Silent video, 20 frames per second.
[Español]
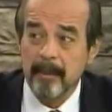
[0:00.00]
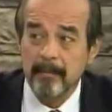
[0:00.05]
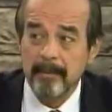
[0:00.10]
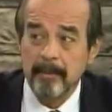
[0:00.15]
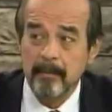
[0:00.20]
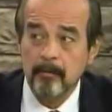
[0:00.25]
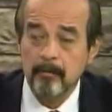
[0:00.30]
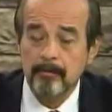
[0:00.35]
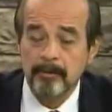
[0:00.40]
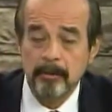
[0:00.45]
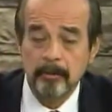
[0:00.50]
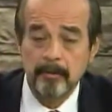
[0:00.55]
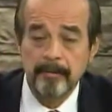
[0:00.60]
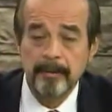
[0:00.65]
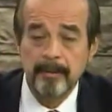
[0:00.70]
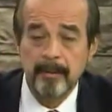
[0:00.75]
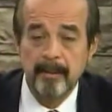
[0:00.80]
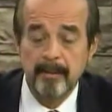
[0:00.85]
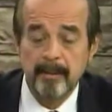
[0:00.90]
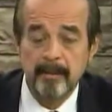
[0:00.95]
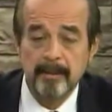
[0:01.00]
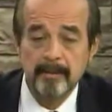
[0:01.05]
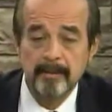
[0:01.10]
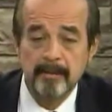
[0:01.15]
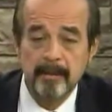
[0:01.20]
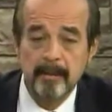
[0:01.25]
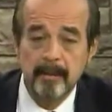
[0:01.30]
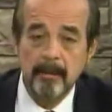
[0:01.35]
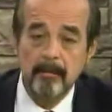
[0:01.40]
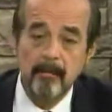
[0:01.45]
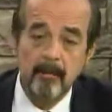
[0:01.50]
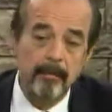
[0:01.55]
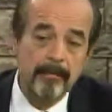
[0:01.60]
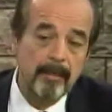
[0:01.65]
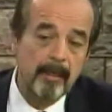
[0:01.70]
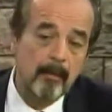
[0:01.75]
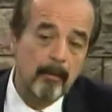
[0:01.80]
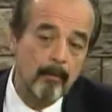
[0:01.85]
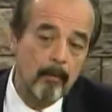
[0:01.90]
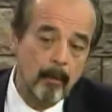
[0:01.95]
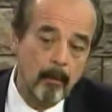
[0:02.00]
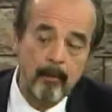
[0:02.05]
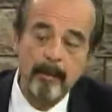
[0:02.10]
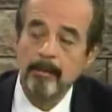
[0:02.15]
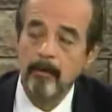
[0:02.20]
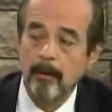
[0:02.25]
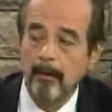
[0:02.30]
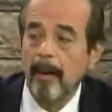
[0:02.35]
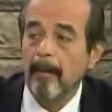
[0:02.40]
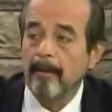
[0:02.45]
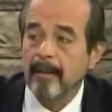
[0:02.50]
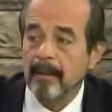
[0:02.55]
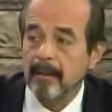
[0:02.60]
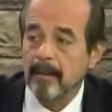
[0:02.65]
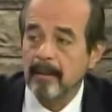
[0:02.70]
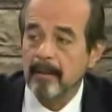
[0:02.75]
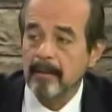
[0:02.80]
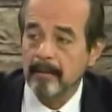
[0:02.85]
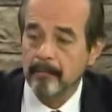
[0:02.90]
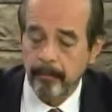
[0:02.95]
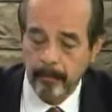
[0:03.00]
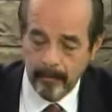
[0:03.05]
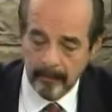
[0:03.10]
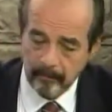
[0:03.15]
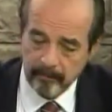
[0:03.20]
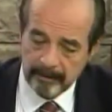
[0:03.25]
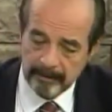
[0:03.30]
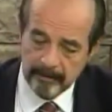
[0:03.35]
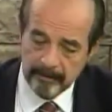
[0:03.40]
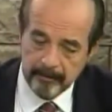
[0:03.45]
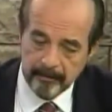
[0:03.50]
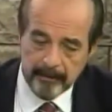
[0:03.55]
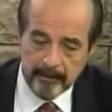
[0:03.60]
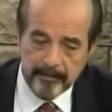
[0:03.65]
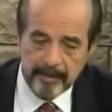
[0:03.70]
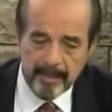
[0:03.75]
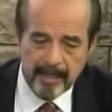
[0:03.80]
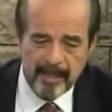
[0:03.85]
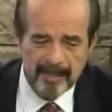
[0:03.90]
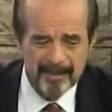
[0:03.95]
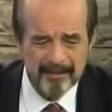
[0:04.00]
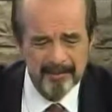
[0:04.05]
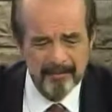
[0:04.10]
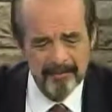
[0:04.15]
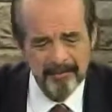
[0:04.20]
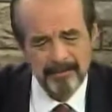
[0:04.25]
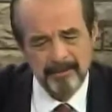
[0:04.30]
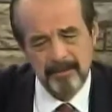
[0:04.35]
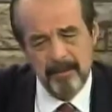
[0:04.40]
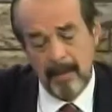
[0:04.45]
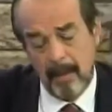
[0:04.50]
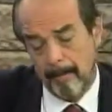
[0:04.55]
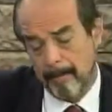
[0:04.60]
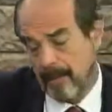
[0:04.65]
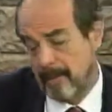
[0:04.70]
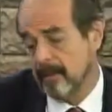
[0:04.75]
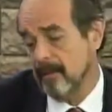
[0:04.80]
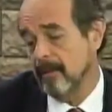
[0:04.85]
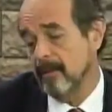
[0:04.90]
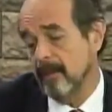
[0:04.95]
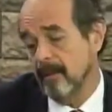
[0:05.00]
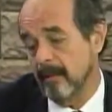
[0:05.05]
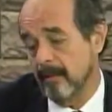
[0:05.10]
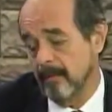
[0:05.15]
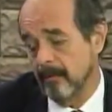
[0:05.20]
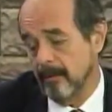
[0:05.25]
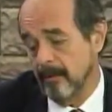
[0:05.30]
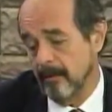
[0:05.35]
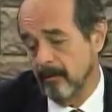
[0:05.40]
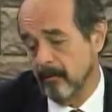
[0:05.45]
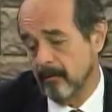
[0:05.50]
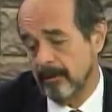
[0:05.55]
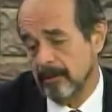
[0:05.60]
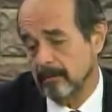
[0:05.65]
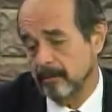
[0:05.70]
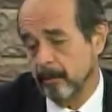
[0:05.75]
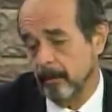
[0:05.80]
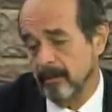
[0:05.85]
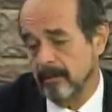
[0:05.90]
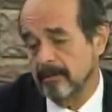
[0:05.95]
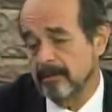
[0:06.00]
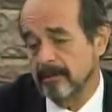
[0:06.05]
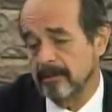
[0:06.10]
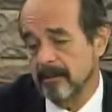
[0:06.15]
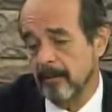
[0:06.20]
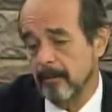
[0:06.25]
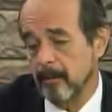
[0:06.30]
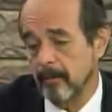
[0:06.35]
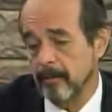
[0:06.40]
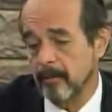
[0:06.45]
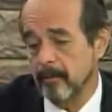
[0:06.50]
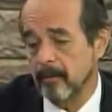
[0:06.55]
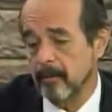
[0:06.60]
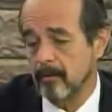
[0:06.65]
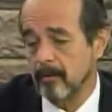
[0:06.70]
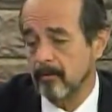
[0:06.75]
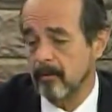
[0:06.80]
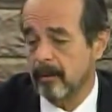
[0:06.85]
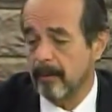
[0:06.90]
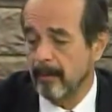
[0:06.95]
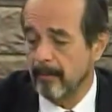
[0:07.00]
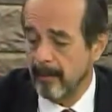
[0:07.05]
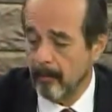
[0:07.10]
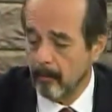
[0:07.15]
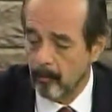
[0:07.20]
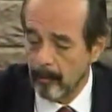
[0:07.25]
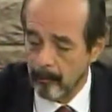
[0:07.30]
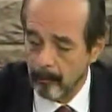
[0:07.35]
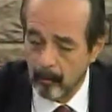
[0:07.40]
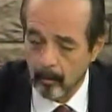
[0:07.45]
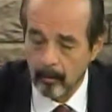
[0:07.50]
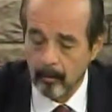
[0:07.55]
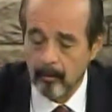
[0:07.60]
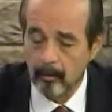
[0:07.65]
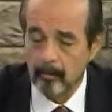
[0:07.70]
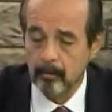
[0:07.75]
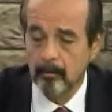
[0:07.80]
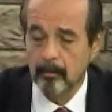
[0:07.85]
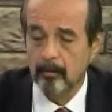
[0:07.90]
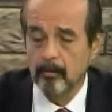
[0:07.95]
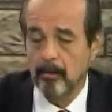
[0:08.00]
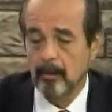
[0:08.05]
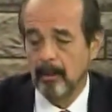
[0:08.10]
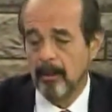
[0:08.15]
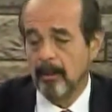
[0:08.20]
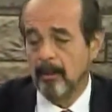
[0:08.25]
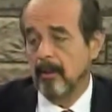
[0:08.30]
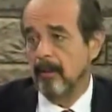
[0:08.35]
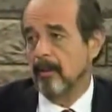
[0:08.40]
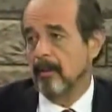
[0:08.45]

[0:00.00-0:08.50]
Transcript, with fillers: parlamentarios con 120 días y todavía hay como cuatro más pendientes por una sanción similar. Entonces, aparte de otras porque se están proponiendo el que marcó el voto. Bueno, y de